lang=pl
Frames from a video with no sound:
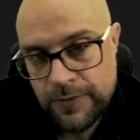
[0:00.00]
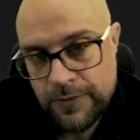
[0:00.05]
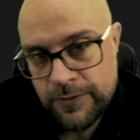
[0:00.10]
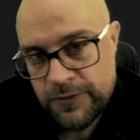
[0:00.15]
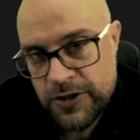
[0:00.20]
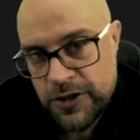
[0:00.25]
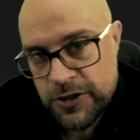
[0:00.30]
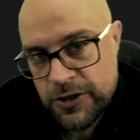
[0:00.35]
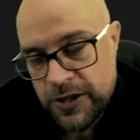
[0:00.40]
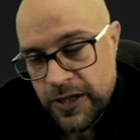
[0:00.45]

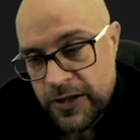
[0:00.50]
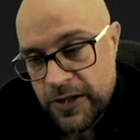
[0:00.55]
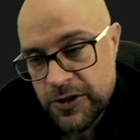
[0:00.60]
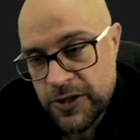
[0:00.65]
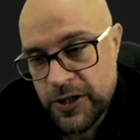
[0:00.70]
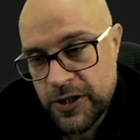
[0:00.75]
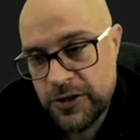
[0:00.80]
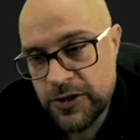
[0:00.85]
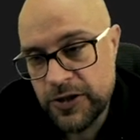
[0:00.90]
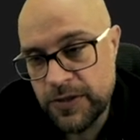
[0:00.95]

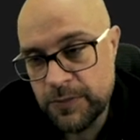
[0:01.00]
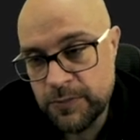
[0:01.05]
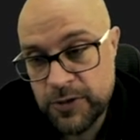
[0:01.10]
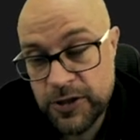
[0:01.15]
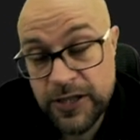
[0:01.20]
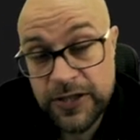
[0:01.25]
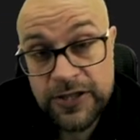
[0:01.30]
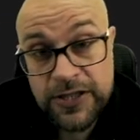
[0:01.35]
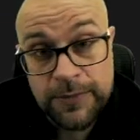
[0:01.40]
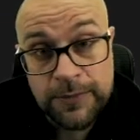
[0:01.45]
wcześniejsze, czyli
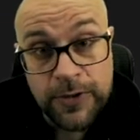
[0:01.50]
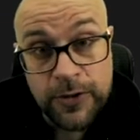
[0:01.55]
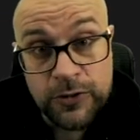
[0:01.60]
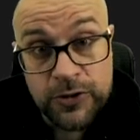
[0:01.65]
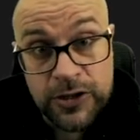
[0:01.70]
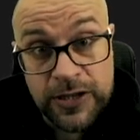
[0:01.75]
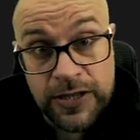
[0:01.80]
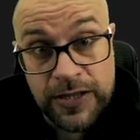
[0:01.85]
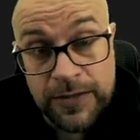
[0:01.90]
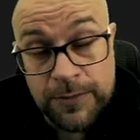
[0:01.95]
przejdziemy o
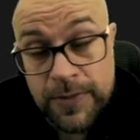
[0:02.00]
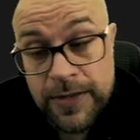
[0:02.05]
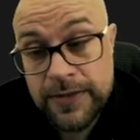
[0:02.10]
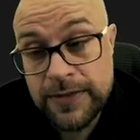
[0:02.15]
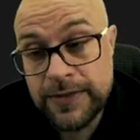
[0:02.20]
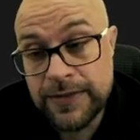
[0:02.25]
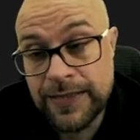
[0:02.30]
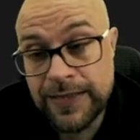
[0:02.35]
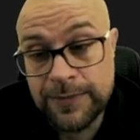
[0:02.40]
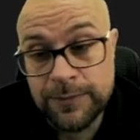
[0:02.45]
trzy
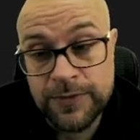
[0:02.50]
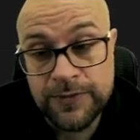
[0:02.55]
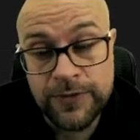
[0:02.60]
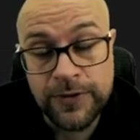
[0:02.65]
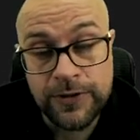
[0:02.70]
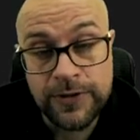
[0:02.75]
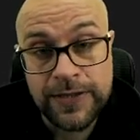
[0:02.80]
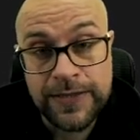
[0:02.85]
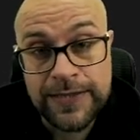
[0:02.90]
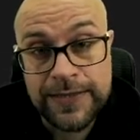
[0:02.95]
elementy jakby w
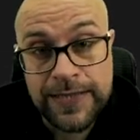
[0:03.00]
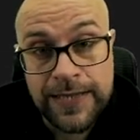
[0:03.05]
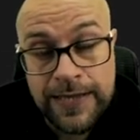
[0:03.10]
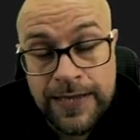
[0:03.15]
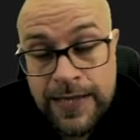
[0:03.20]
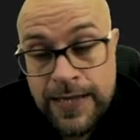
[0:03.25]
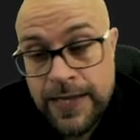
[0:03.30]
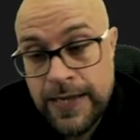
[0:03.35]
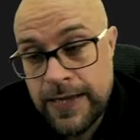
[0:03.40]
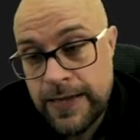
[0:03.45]
kolejce
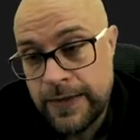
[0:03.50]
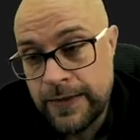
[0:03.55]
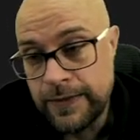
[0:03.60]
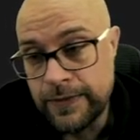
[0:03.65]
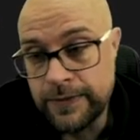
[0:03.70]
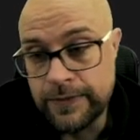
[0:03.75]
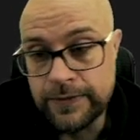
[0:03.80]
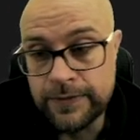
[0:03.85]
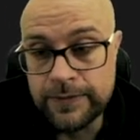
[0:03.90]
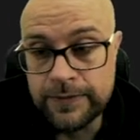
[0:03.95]

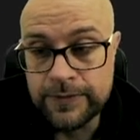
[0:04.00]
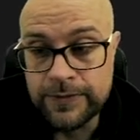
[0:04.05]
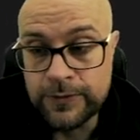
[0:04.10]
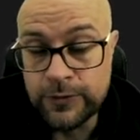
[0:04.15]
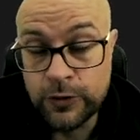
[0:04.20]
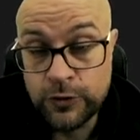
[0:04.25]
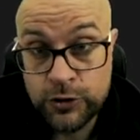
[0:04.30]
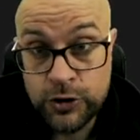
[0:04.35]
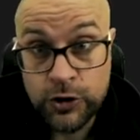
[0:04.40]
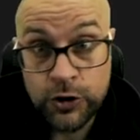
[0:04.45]
e,
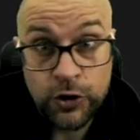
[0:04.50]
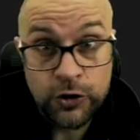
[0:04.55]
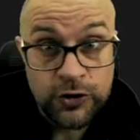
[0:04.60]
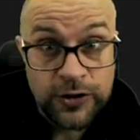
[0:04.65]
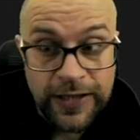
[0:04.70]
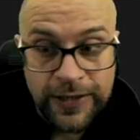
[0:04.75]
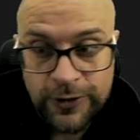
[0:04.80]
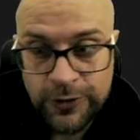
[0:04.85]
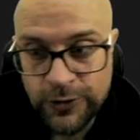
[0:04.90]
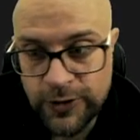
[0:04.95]
do
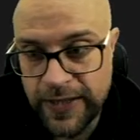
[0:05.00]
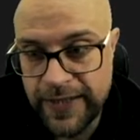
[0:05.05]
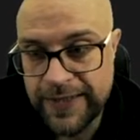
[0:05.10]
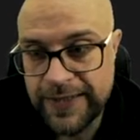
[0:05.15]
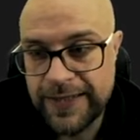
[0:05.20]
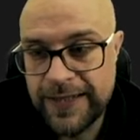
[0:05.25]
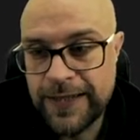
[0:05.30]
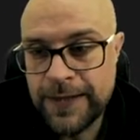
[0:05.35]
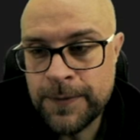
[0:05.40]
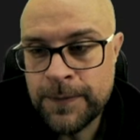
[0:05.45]
środka
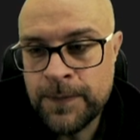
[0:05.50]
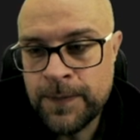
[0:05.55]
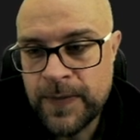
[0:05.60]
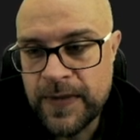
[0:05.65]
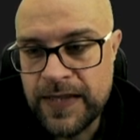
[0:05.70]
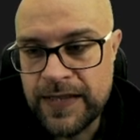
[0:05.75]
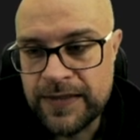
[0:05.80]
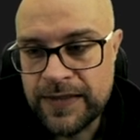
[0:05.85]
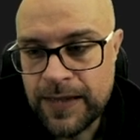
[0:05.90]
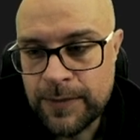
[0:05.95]
kolejki
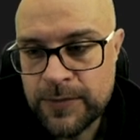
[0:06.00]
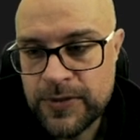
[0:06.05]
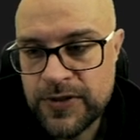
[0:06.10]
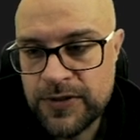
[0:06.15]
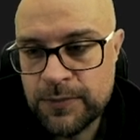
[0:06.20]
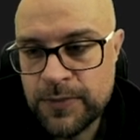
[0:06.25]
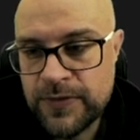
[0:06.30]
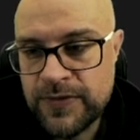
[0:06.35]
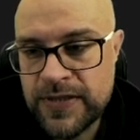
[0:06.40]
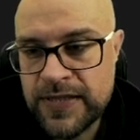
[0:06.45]
i tam
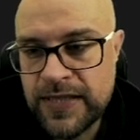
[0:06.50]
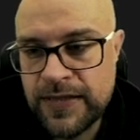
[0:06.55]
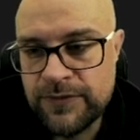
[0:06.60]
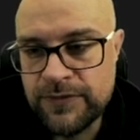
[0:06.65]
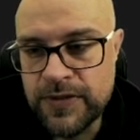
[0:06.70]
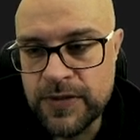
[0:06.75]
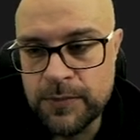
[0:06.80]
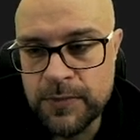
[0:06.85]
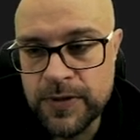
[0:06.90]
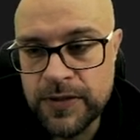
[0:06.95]
sobie
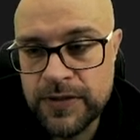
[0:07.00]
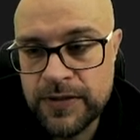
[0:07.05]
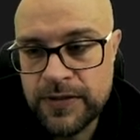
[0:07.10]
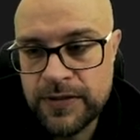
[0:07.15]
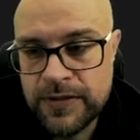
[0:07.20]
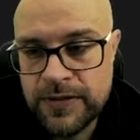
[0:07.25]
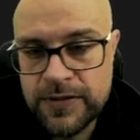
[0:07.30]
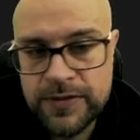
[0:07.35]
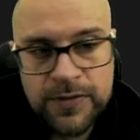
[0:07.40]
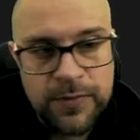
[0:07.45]

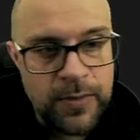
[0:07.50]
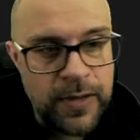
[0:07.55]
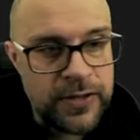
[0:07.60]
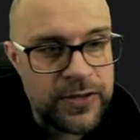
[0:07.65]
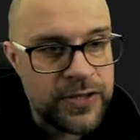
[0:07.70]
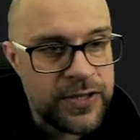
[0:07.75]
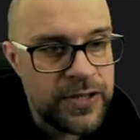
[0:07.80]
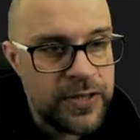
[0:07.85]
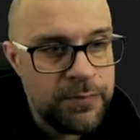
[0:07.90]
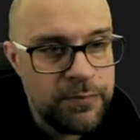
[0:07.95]
wstawimy,
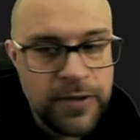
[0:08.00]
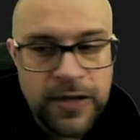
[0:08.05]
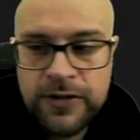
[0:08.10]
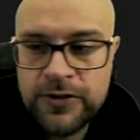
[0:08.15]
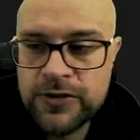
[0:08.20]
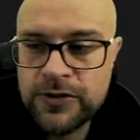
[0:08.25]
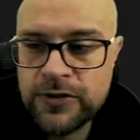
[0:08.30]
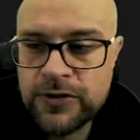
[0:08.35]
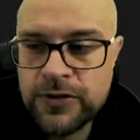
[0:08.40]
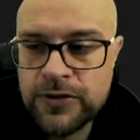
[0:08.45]
zobaczcie,
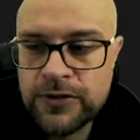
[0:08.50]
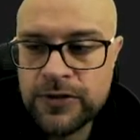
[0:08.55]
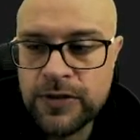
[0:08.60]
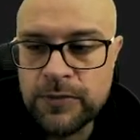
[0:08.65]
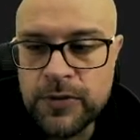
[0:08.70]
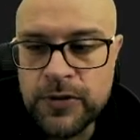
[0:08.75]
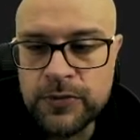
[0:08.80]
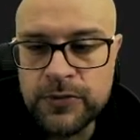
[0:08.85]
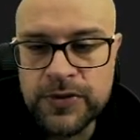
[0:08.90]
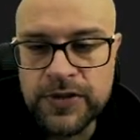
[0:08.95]

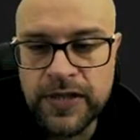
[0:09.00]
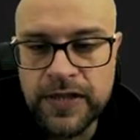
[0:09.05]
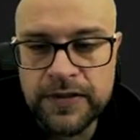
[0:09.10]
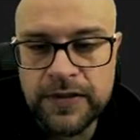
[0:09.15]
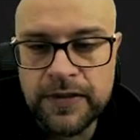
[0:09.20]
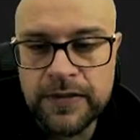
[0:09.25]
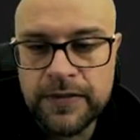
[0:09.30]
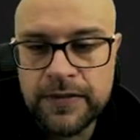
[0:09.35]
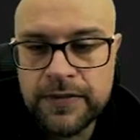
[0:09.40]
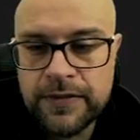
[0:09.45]
pięciokrotnie minus
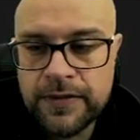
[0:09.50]
jeden.